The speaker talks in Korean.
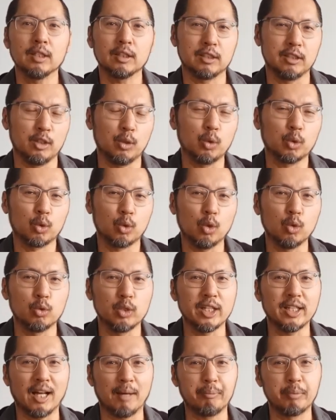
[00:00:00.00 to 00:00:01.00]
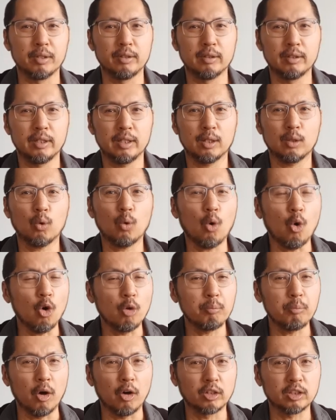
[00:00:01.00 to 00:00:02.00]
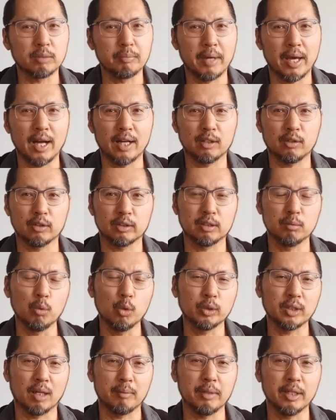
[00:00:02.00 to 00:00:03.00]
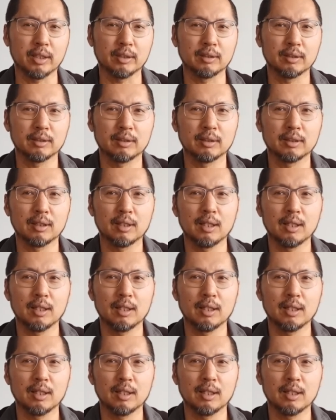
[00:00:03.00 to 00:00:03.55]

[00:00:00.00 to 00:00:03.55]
그리고 또 우리 남편들이 꼭 명심해야 할 것이 뭐냐면